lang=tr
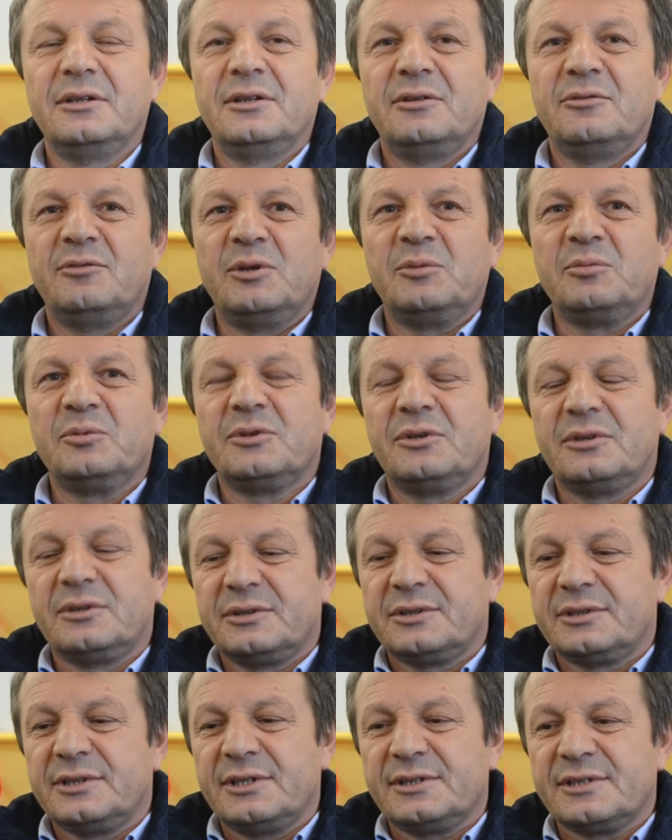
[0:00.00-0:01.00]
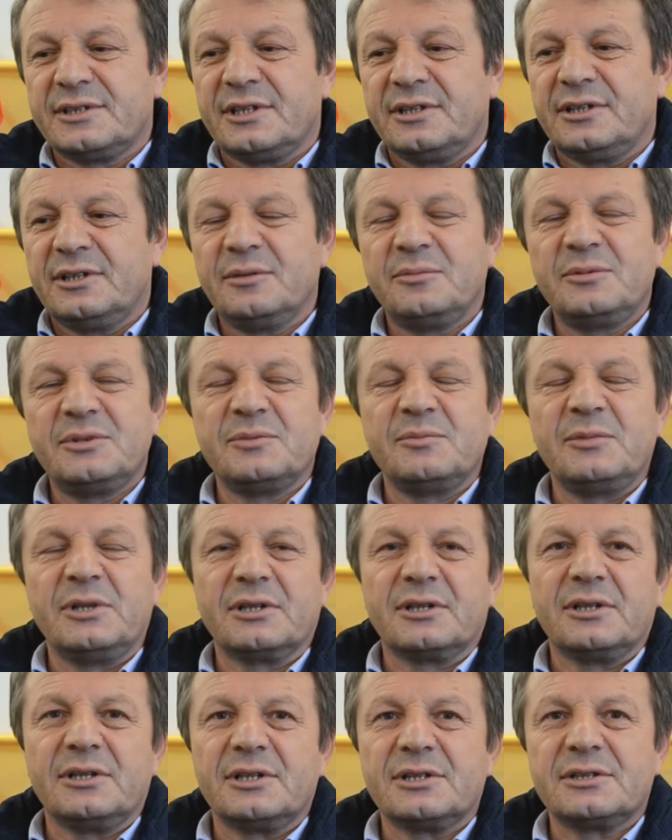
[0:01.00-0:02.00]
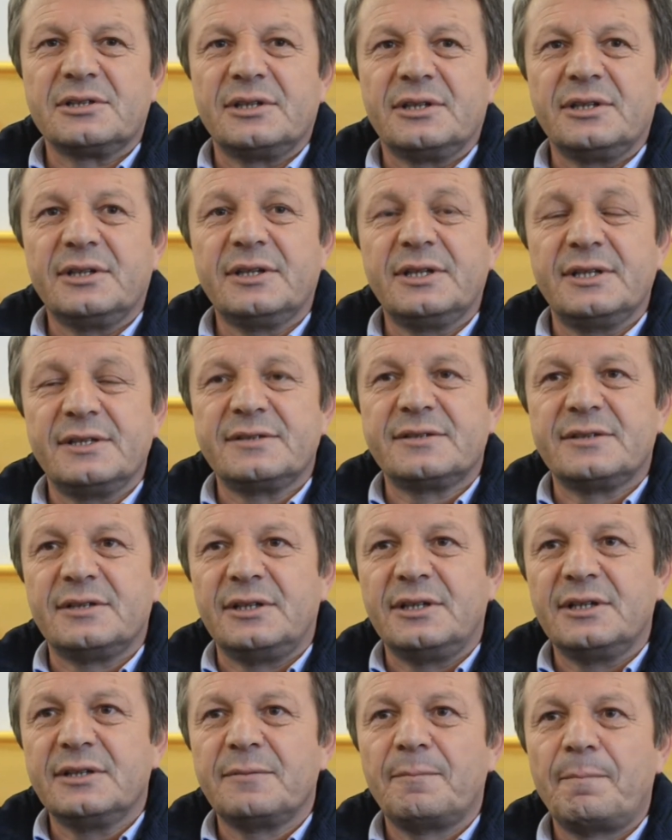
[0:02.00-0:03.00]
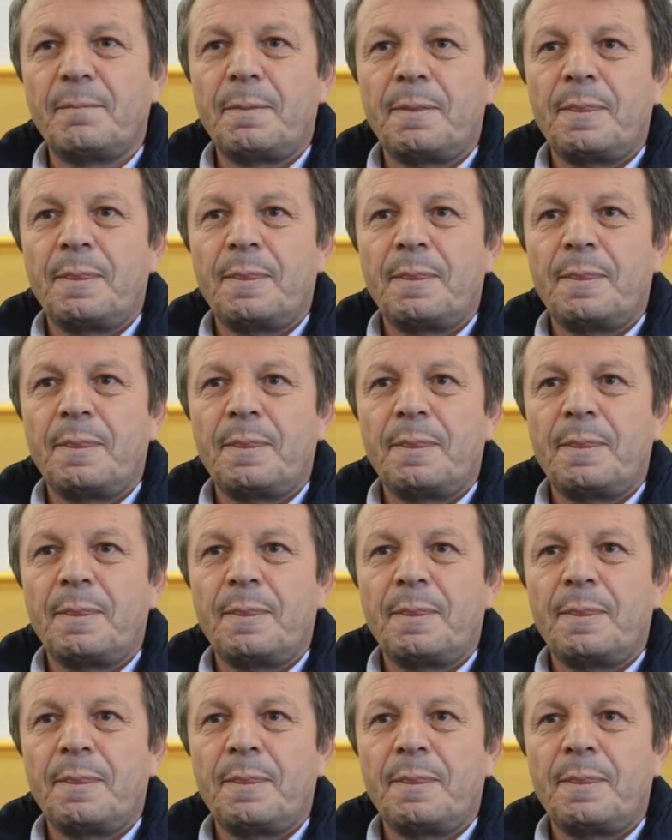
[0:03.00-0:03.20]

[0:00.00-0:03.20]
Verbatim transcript: Ve bu cezayı da bizim arkadaşlara kestiler.